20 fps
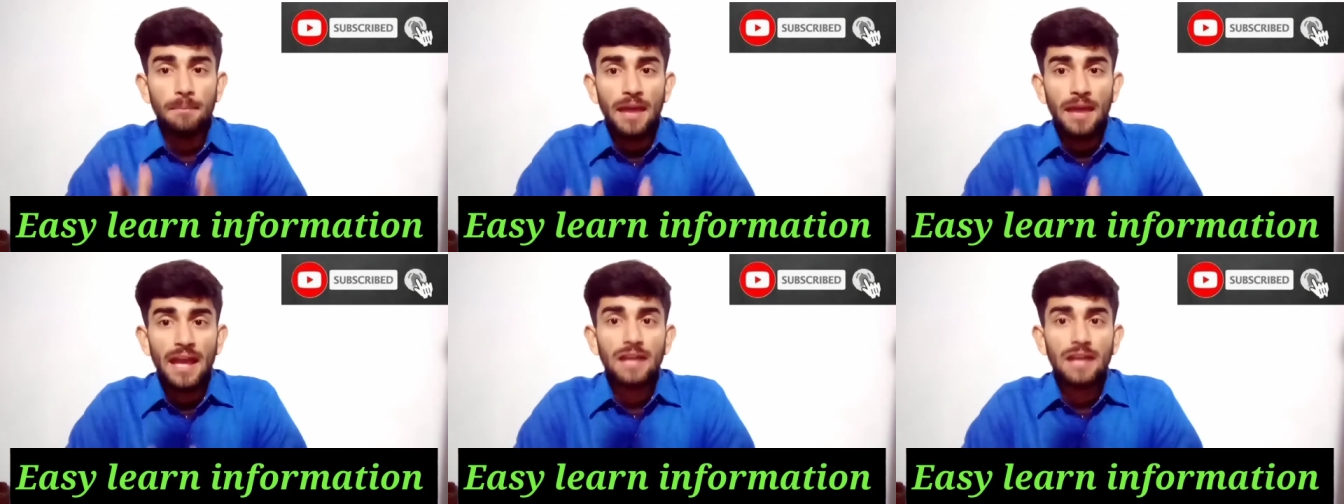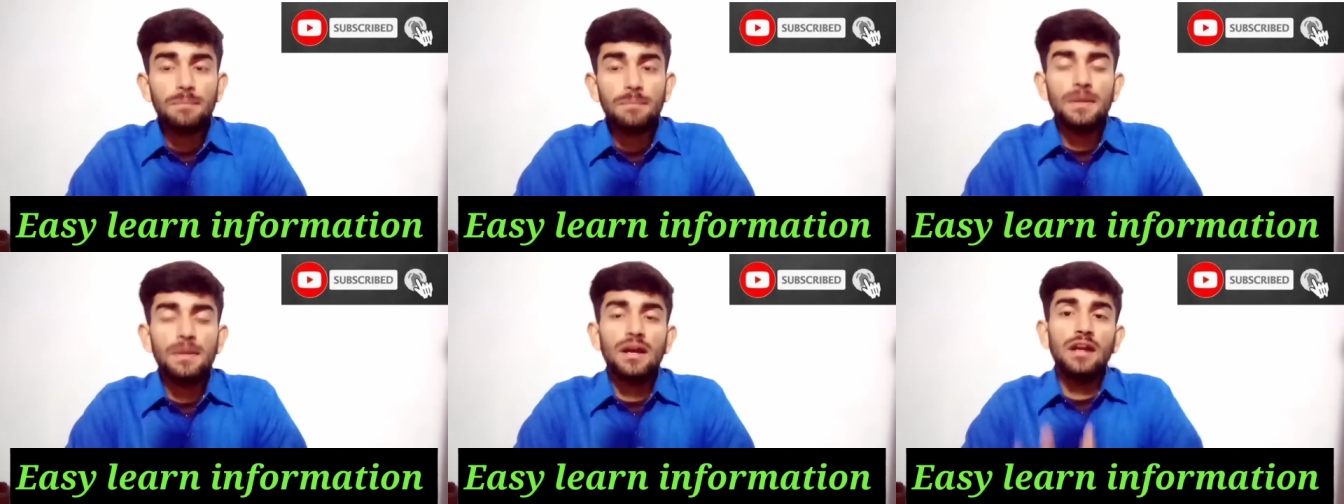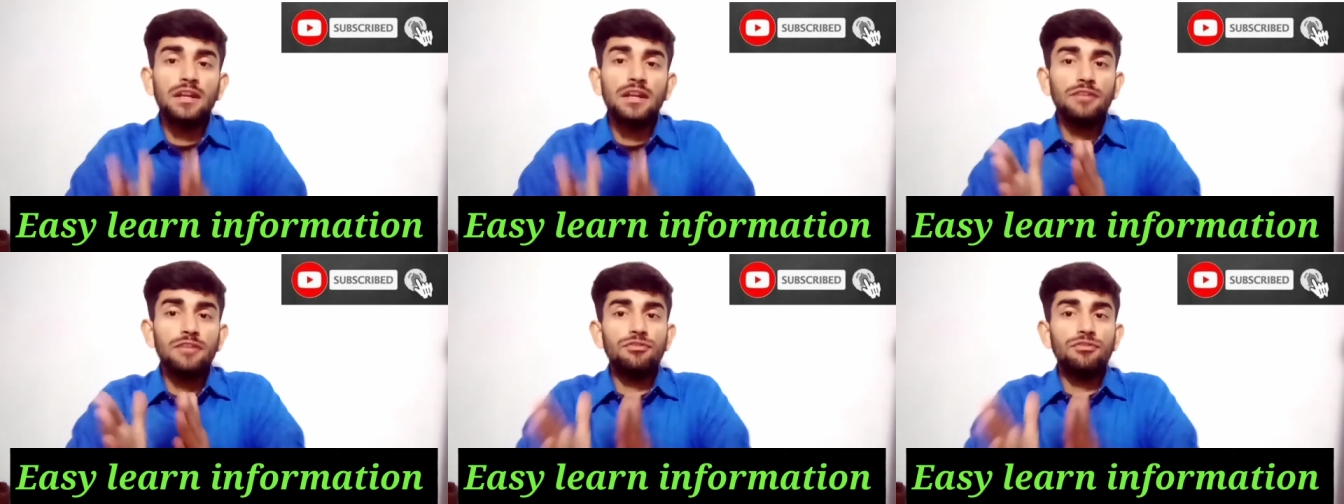महकमे
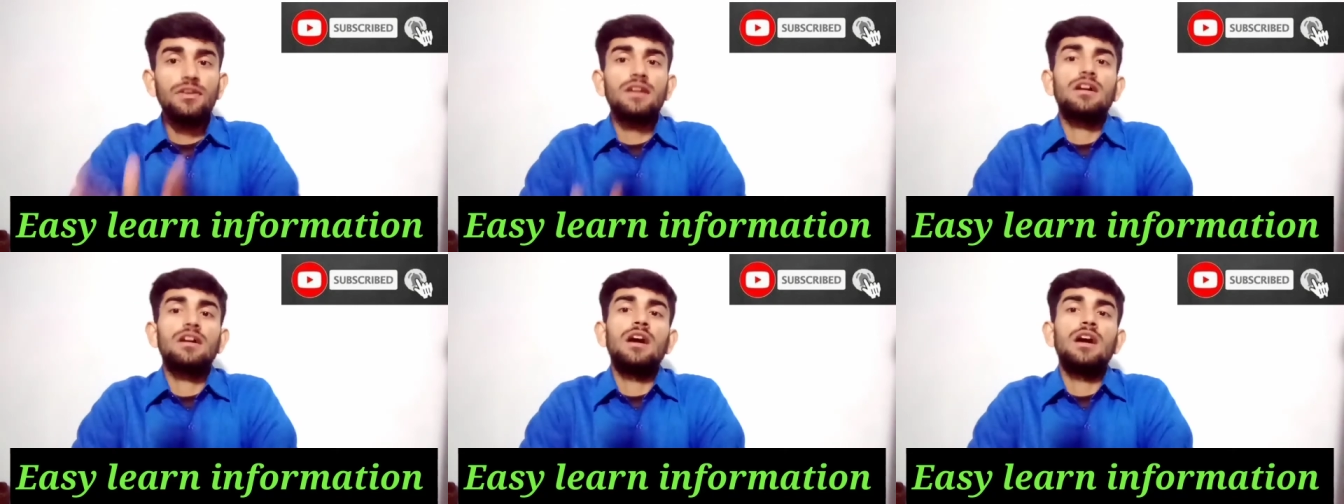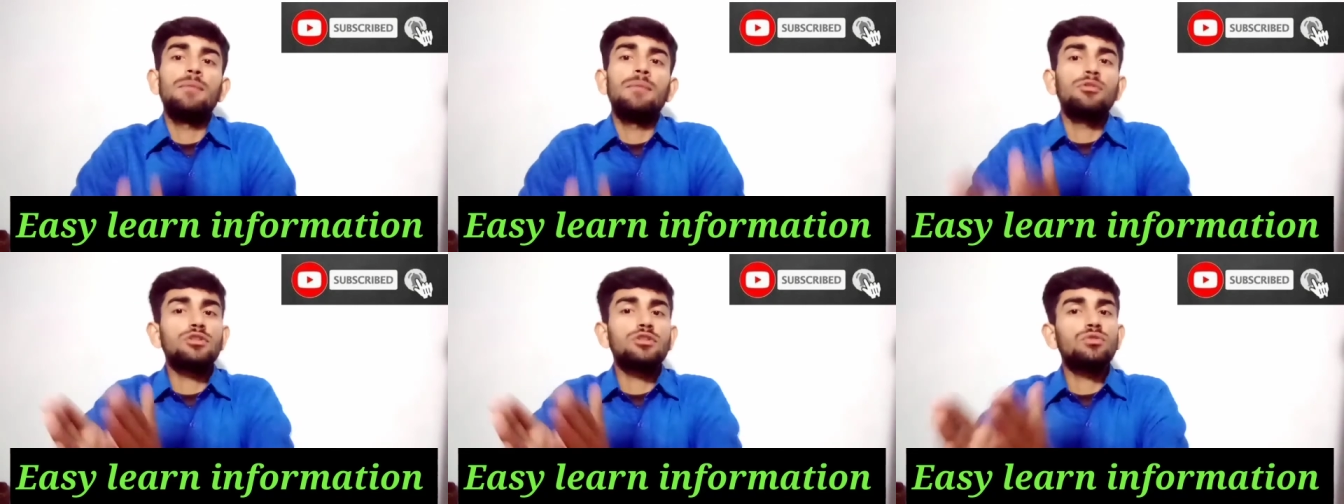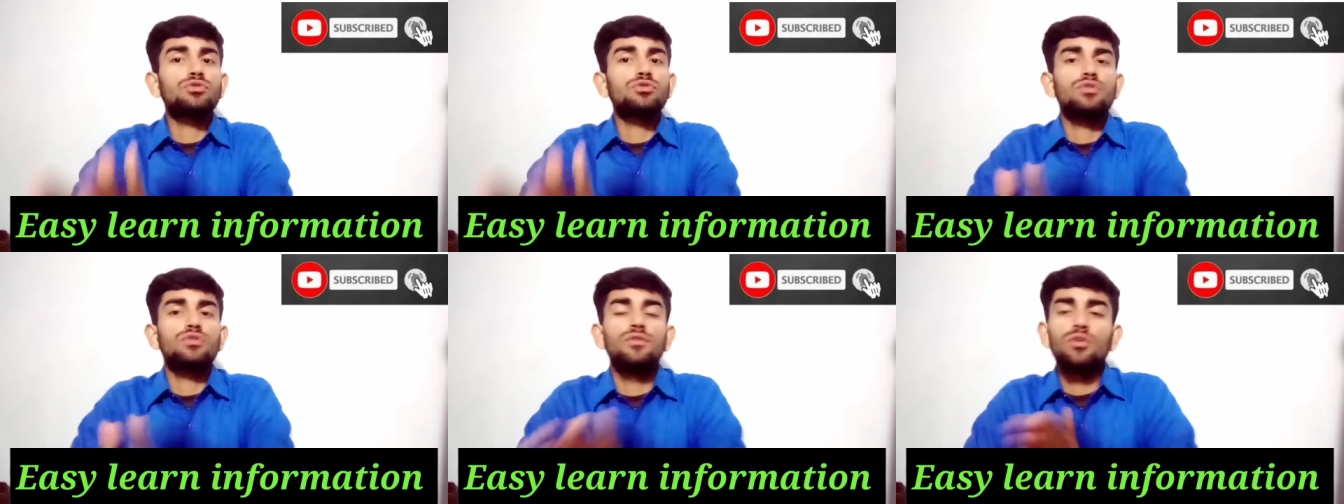का डिफरेंट काम होता
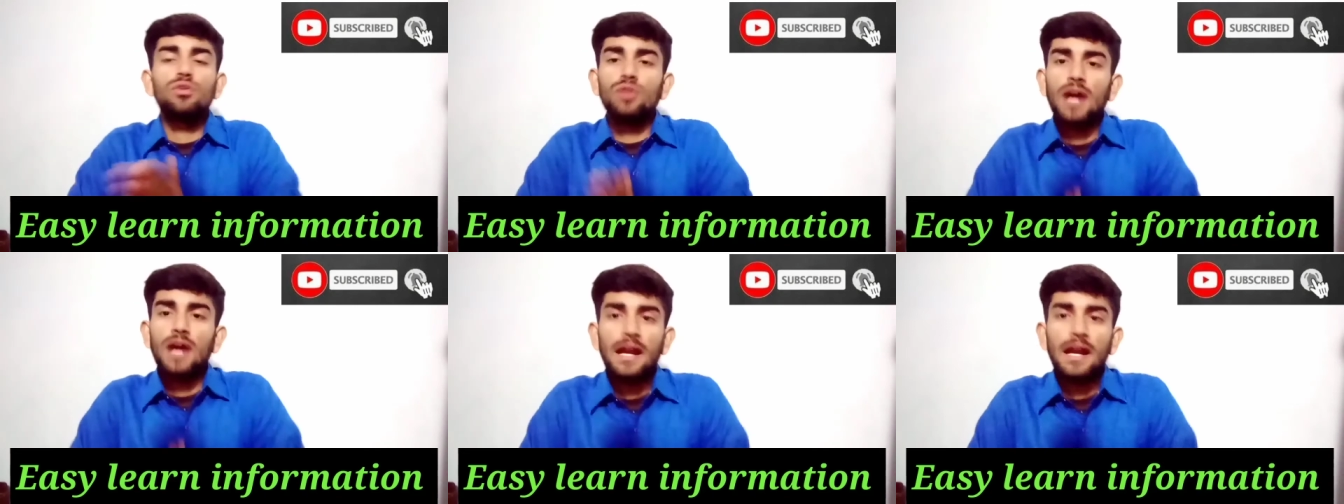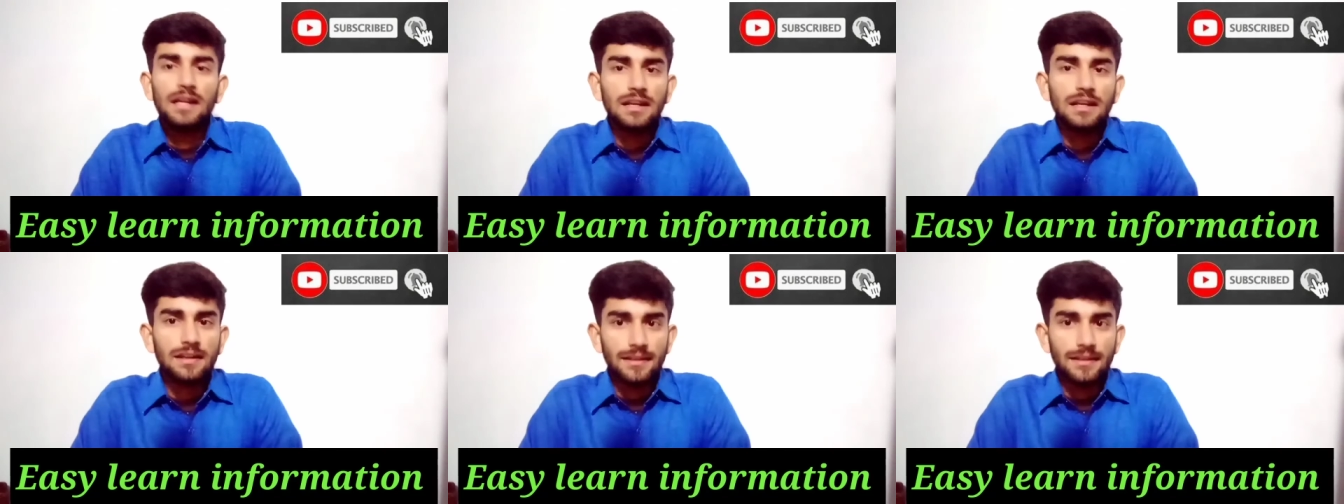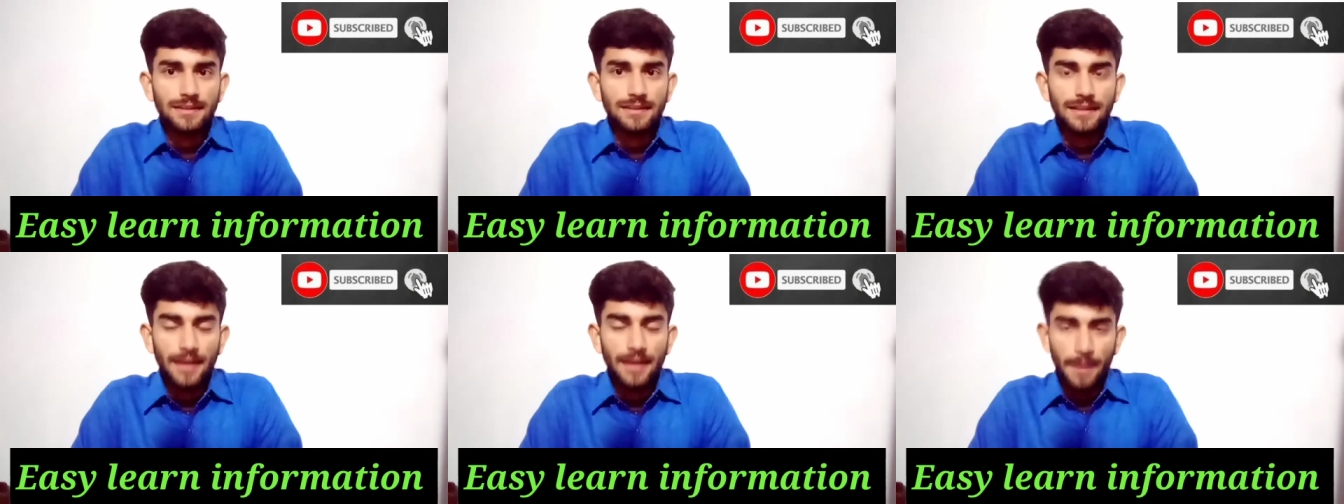है उसको वो हैंडल
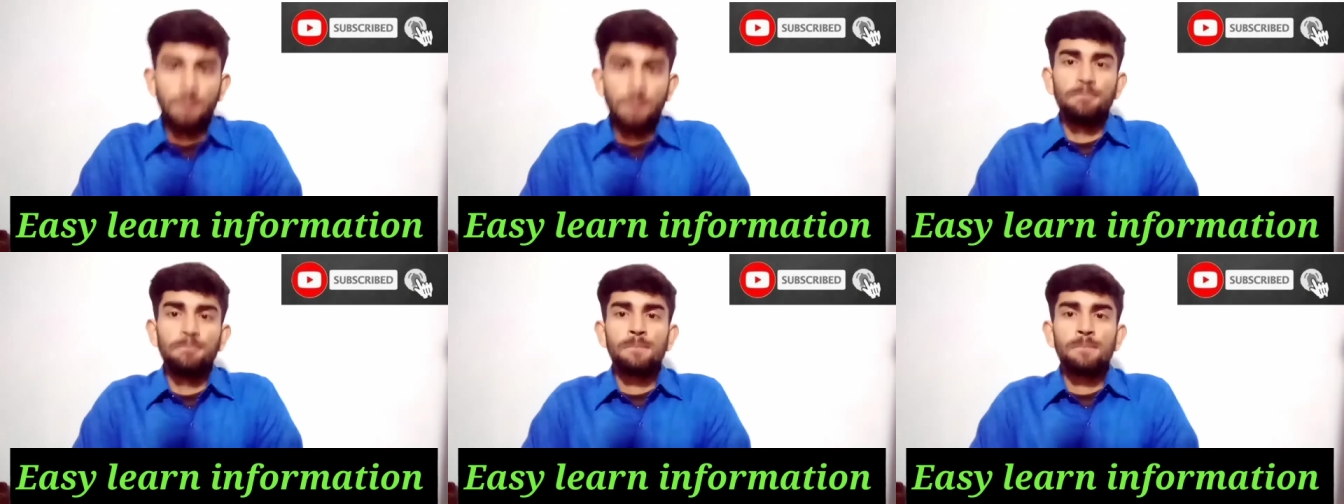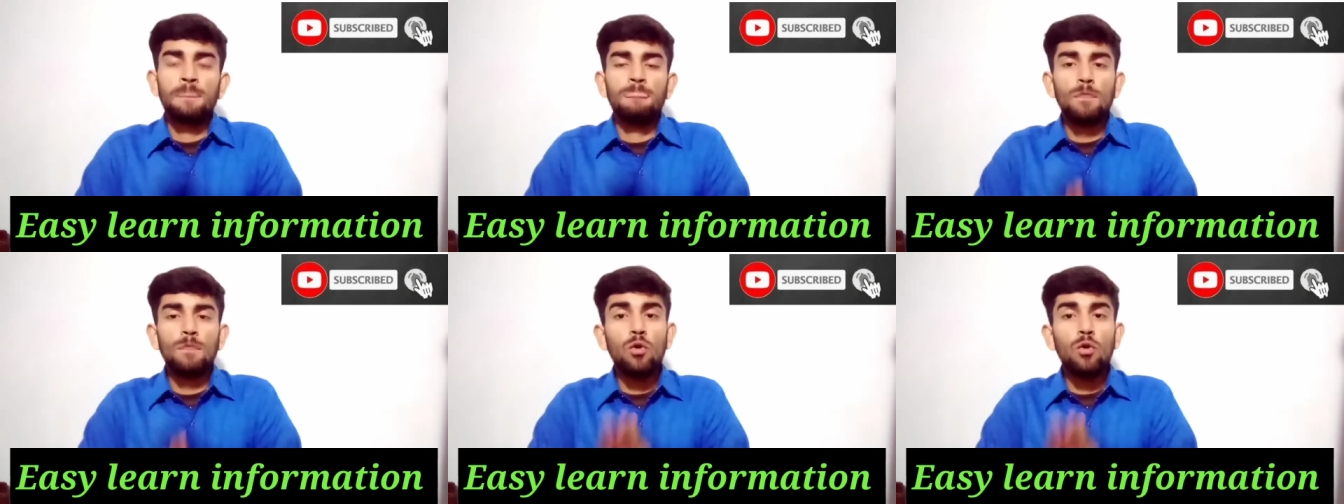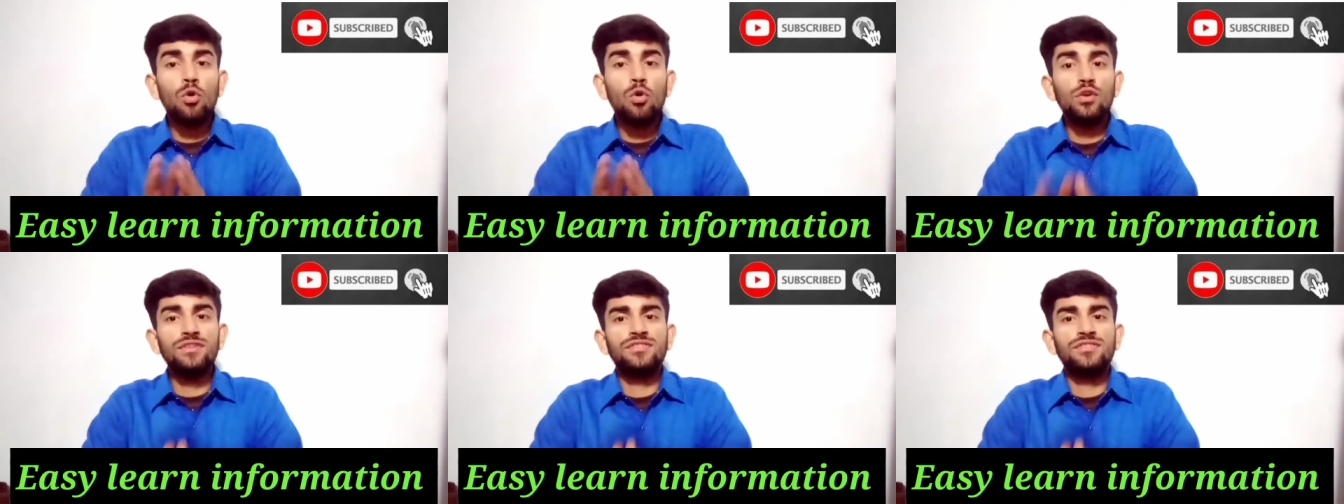करते हैं
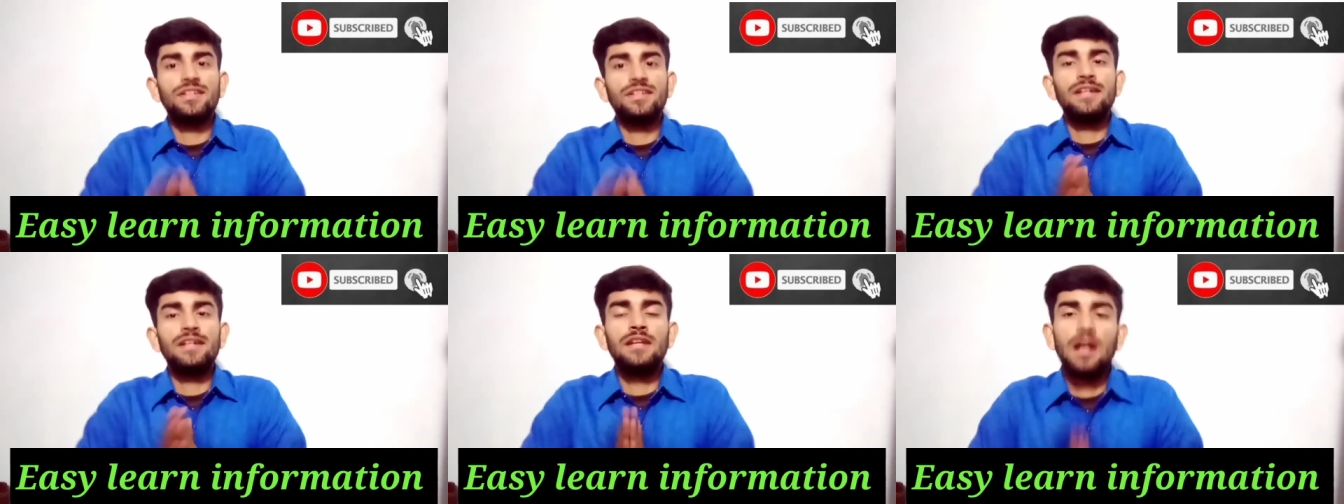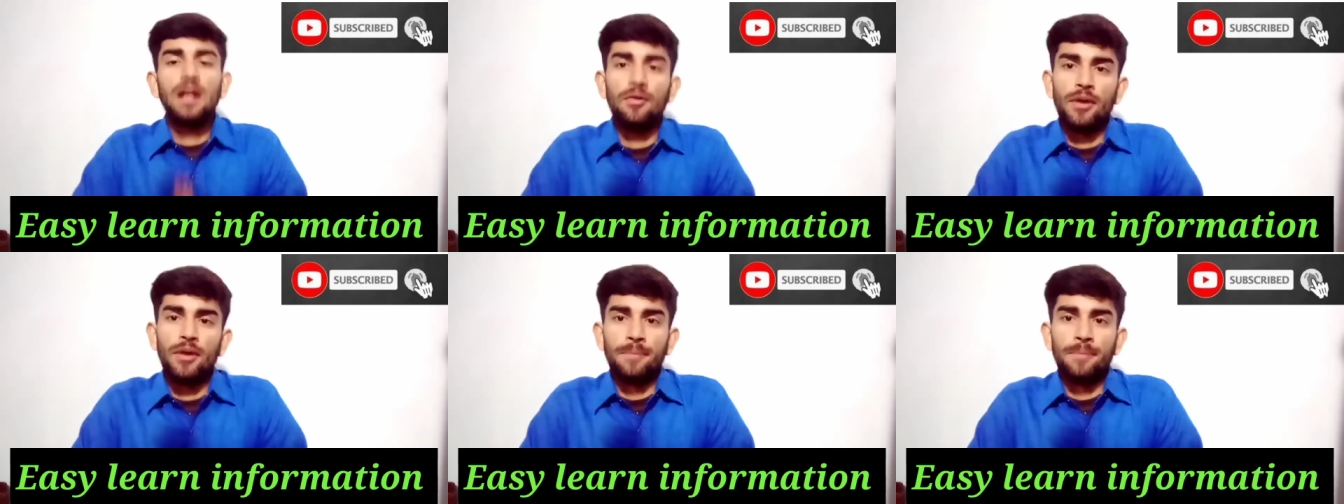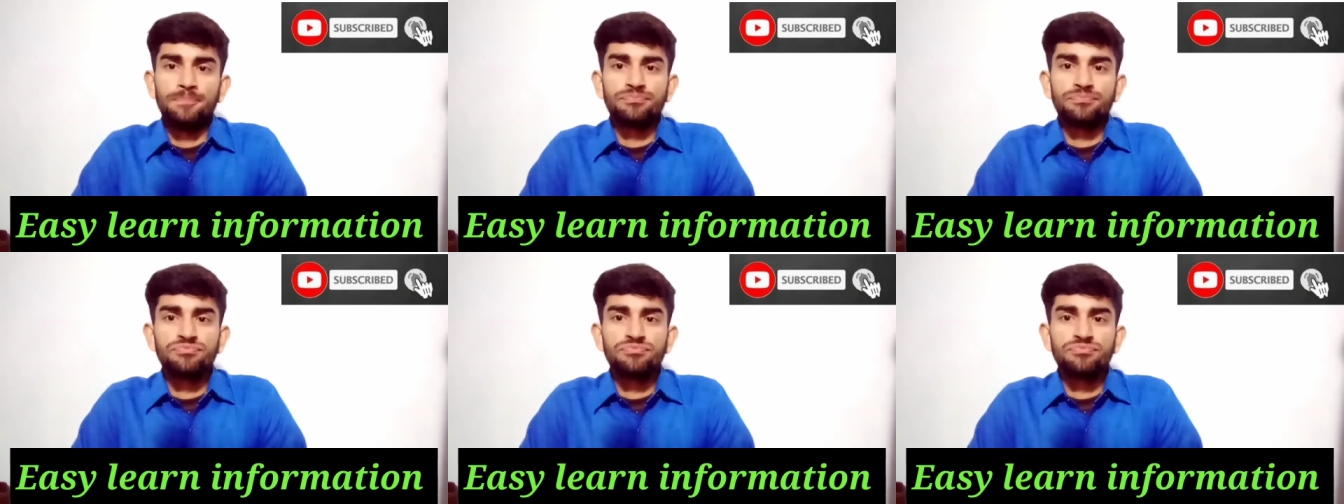और इसके अलावा